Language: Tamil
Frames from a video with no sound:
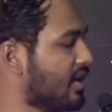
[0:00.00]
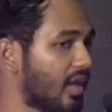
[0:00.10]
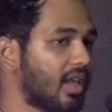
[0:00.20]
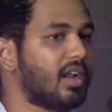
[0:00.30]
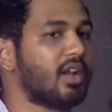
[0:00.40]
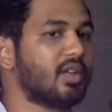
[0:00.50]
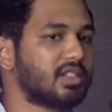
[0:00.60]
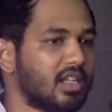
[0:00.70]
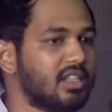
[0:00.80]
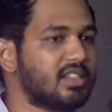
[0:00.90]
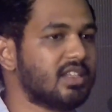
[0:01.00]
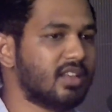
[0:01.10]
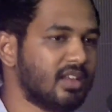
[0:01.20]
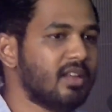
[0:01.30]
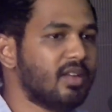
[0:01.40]
ஏன்னா இவங்க ஏற்கனவே சாதிச்சு
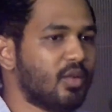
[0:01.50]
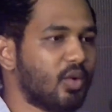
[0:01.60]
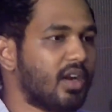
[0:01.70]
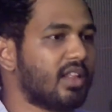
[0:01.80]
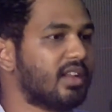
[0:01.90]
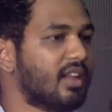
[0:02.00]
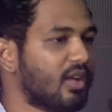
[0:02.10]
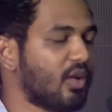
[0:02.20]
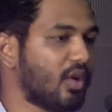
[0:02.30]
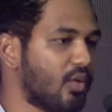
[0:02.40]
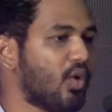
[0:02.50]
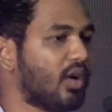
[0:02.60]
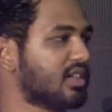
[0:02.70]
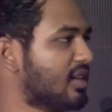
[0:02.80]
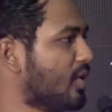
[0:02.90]
ஒரு இடத்துல இருக்கவங்க இவ்வளோ
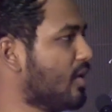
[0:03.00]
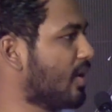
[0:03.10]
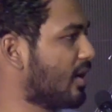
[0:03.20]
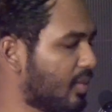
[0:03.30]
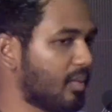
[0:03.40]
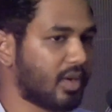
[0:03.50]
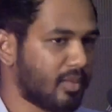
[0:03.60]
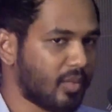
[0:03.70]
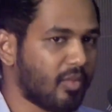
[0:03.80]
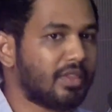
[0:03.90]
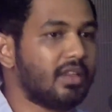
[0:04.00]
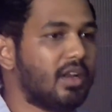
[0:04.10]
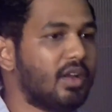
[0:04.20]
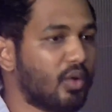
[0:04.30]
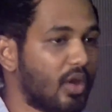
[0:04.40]
கஷ்டப்படணுவாங்கிறப்ப இப்போ நம்ம
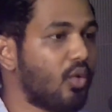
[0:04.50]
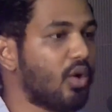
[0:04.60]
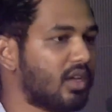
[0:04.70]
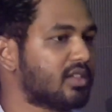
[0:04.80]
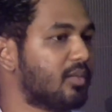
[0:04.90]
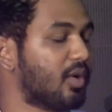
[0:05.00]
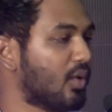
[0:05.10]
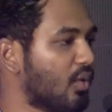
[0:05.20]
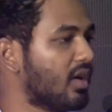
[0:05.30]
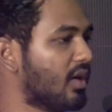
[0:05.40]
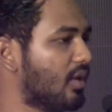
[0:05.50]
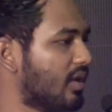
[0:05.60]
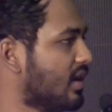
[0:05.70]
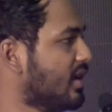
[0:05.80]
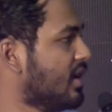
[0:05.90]
வந்துட்டு இருக்கவங்க எவ்வளோ கஷ்டப்படணுங்கிற
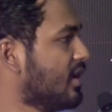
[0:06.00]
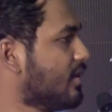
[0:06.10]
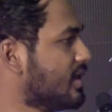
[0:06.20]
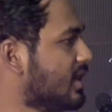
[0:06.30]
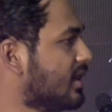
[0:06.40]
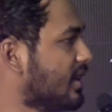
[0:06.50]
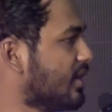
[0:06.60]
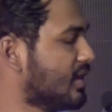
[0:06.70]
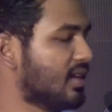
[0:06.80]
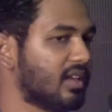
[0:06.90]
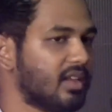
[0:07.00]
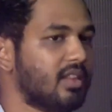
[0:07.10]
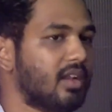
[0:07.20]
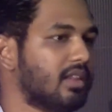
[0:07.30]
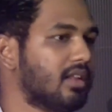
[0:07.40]
ஒரு விஷயத்த வந்து
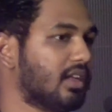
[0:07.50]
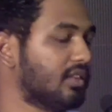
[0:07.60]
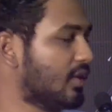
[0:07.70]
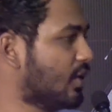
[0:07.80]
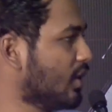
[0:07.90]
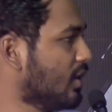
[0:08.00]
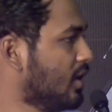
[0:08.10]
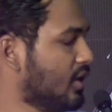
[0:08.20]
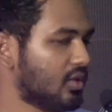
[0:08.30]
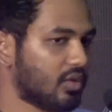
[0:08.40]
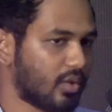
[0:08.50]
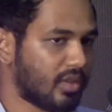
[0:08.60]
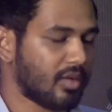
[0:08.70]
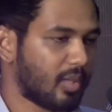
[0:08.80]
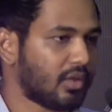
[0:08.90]
இதுலேருந்து கற்றுக்கிட்டோம் ஸோ
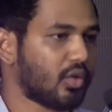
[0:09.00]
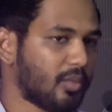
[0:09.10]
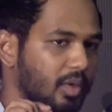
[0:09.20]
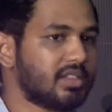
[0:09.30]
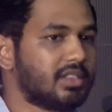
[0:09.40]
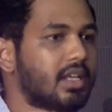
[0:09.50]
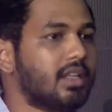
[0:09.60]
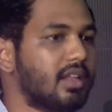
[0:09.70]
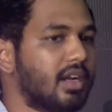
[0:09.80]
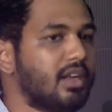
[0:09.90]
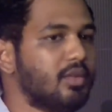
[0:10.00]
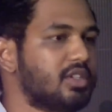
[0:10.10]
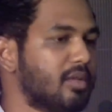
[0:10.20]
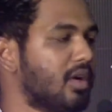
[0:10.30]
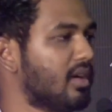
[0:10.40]
இந்த படத்தோட ப்ளஸ்ஸே இந்த ரெண்டு
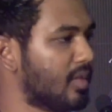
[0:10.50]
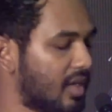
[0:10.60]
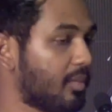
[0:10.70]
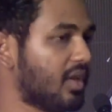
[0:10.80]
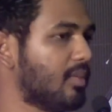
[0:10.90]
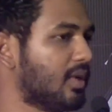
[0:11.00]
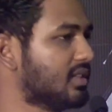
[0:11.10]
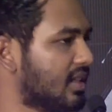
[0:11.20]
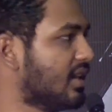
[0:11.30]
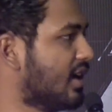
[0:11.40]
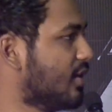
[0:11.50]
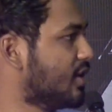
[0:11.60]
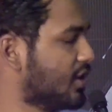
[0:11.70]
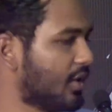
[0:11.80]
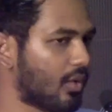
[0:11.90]
விஷயமா மிகப்பெரிய ப்ளஸ்ஸாக இந்த ரெண்டு
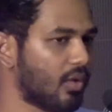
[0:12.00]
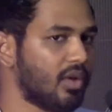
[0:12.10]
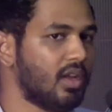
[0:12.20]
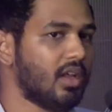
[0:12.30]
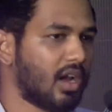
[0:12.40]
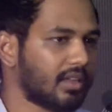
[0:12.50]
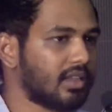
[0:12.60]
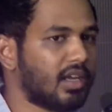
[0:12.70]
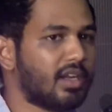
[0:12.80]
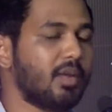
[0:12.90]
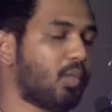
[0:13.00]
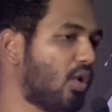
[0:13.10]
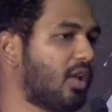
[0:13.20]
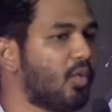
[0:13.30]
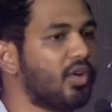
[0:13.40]
விஷயம் இருக்கும் அதை தாண்டி
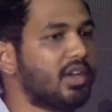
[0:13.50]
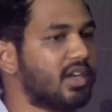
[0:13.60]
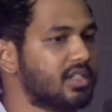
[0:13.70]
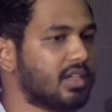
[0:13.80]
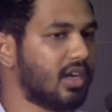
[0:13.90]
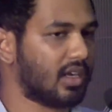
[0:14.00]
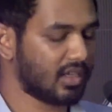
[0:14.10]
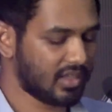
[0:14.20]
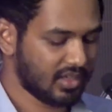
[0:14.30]
போட்டி போட்டு நடிச்சிருக்காங்க